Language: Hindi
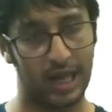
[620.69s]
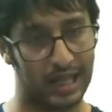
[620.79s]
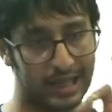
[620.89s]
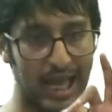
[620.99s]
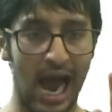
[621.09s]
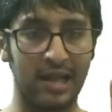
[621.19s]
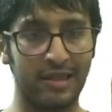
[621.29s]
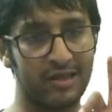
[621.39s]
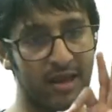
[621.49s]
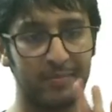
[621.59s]
ध्यान से
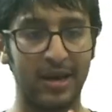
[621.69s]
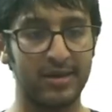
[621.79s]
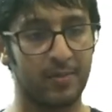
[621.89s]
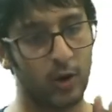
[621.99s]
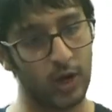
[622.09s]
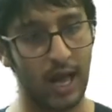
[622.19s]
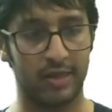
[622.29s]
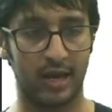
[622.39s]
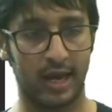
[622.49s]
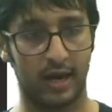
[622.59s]
स्टेप बाय स्टेप करोगे आंसर
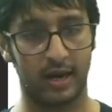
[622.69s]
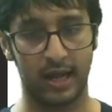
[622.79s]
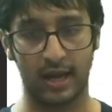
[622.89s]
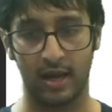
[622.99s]
आएगा ठीक है